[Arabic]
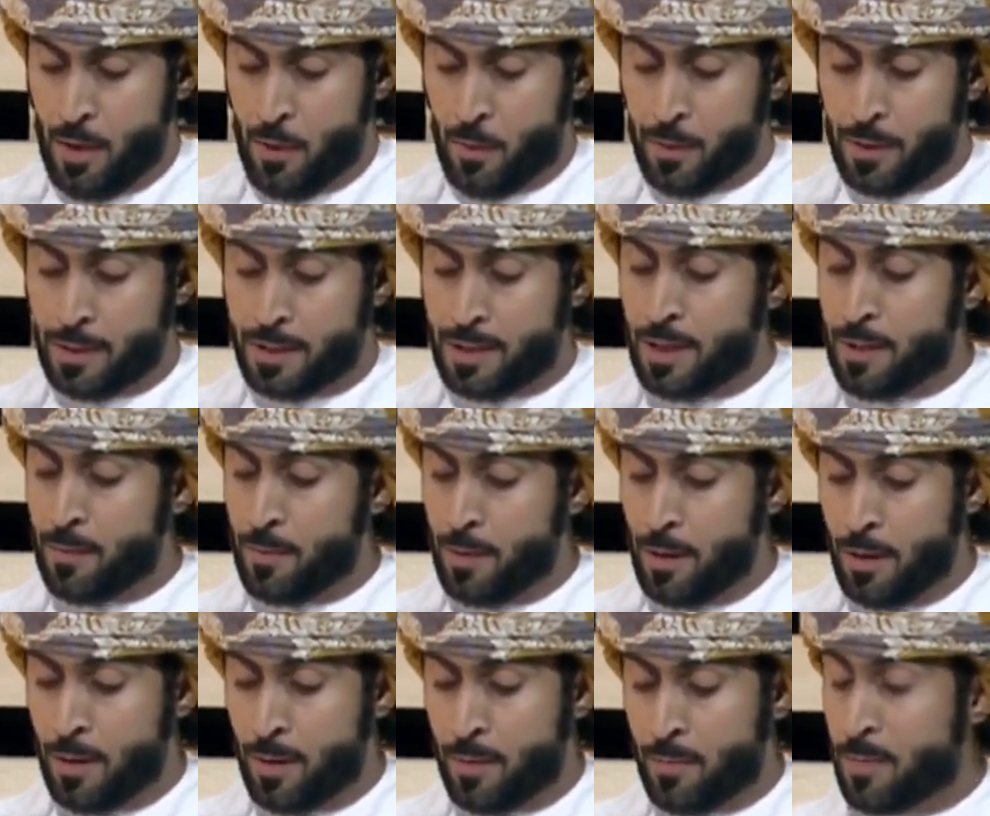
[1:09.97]

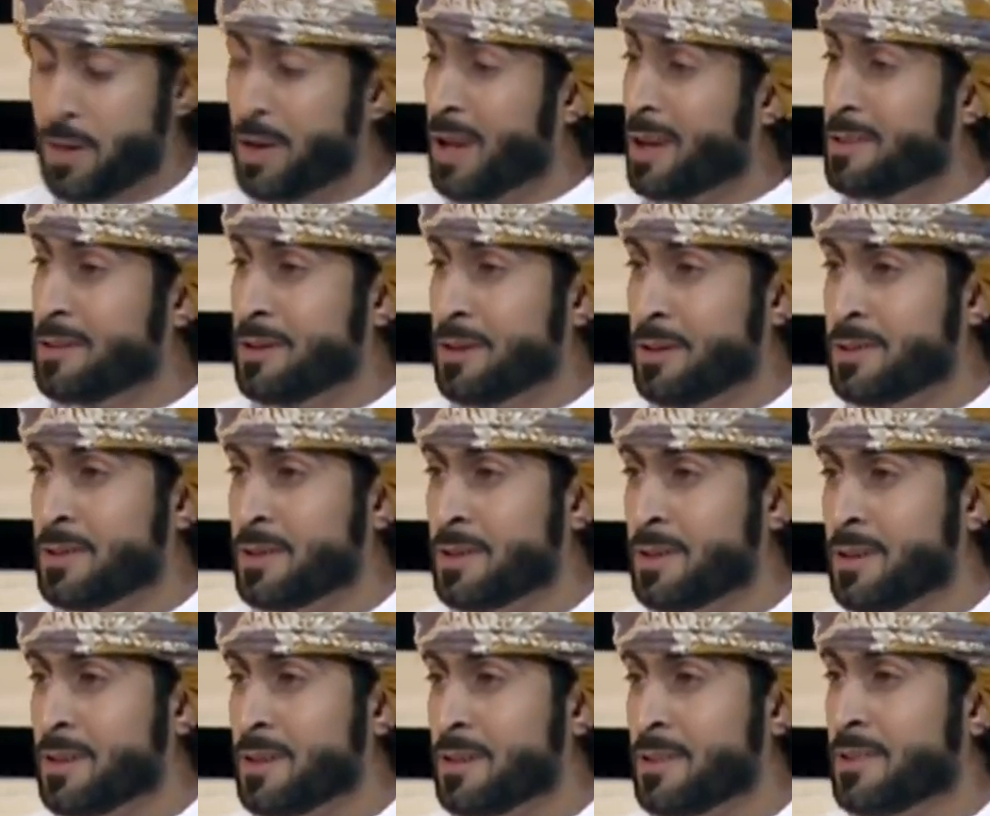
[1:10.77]
ويتيم الأم لا
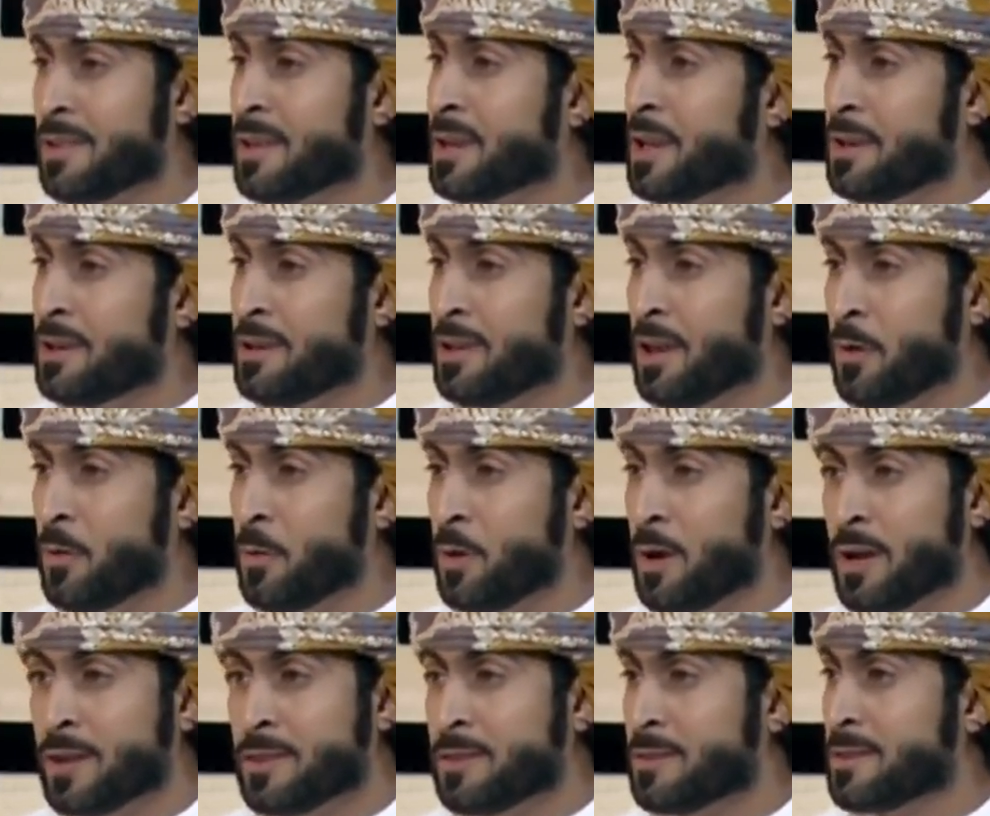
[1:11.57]
تحزن ترى
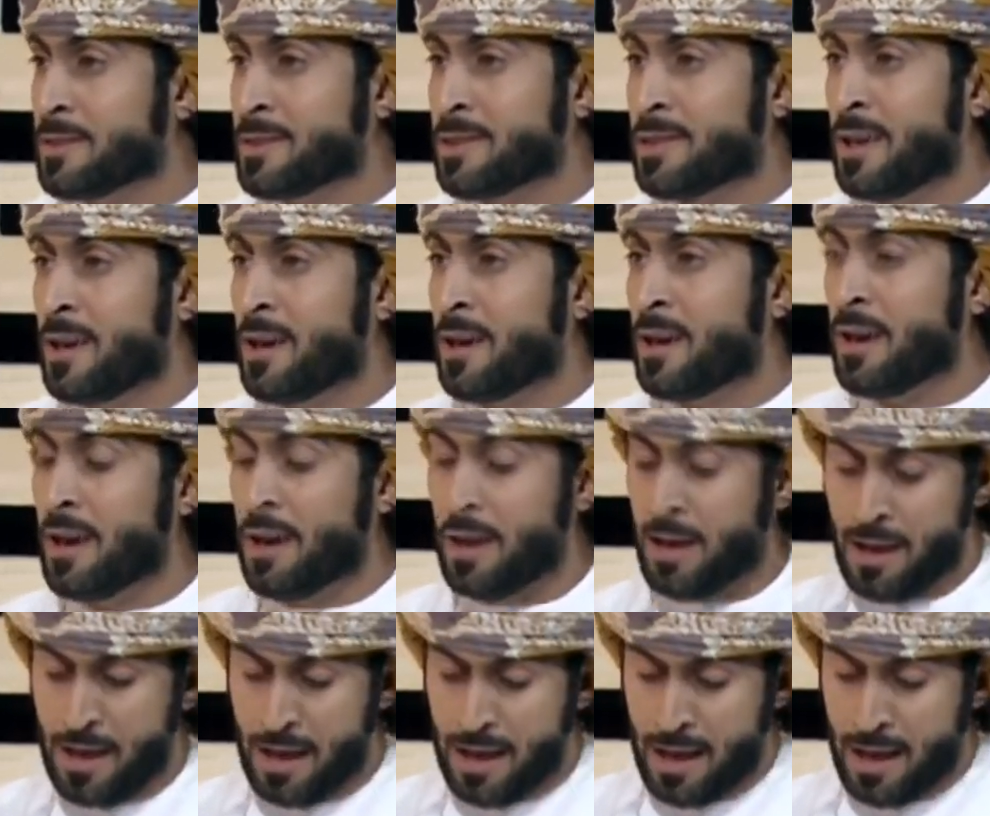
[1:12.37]
الدعوات تنصاها